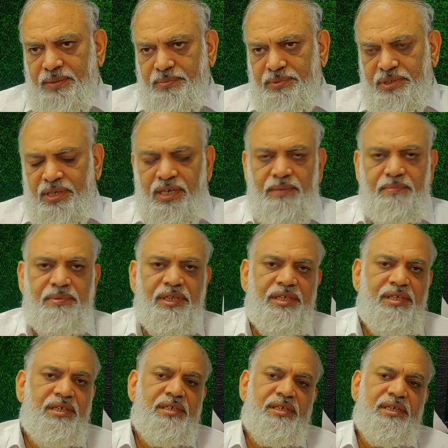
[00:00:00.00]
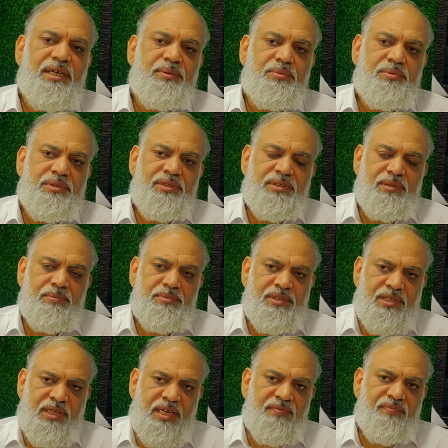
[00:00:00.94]
सब्सक्राइब नहीं किया तो इसे
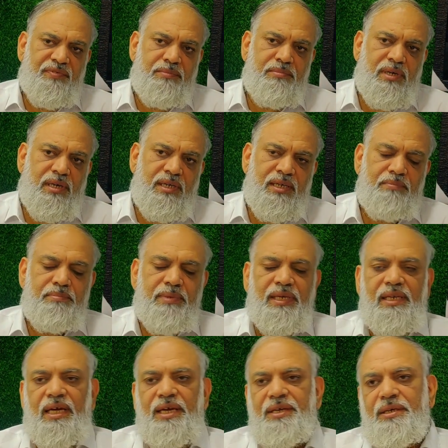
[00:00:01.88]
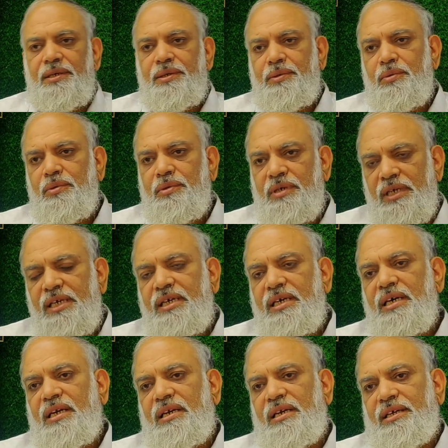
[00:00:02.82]
सब्सक्राइब फरमा लें बेल आइकन को
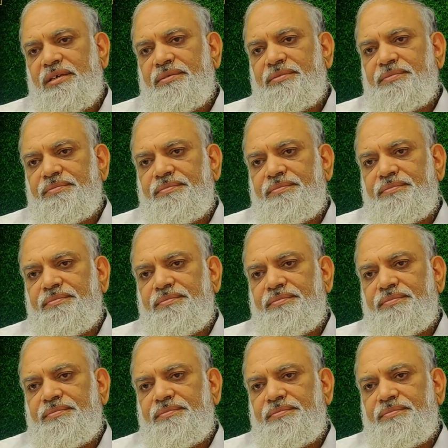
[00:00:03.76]
क्लिक कर लें